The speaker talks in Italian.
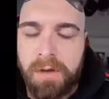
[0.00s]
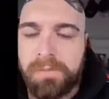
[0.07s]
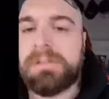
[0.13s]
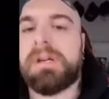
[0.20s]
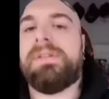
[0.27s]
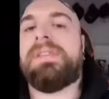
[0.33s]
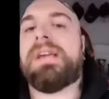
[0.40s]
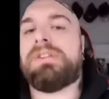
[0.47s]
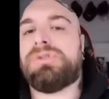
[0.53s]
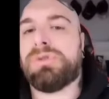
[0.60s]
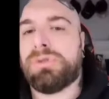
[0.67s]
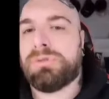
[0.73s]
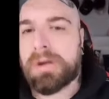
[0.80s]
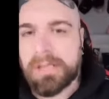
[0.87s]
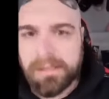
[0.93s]
Ho visto che avete
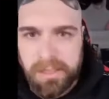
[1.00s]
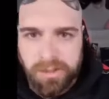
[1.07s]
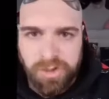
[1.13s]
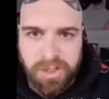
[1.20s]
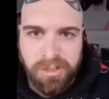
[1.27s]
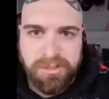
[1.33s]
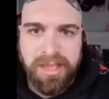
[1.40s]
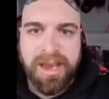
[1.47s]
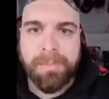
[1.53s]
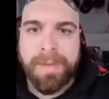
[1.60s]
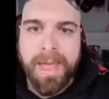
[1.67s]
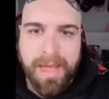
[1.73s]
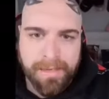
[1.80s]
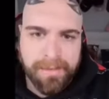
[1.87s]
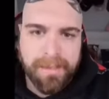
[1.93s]
aggiunto altra gente
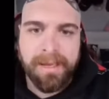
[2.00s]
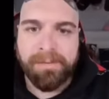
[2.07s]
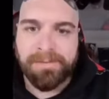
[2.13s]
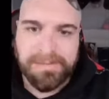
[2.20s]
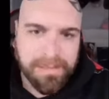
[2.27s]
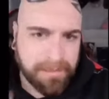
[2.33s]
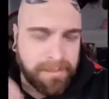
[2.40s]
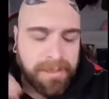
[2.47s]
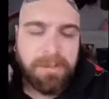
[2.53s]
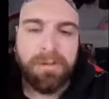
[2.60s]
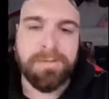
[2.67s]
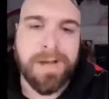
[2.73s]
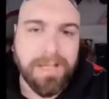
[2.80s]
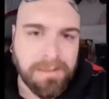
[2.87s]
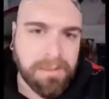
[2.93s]
alla merda che vi state
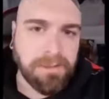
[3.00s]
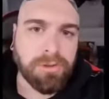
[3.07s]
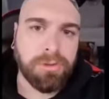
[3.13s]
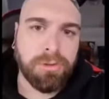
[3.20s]
tirando avanti.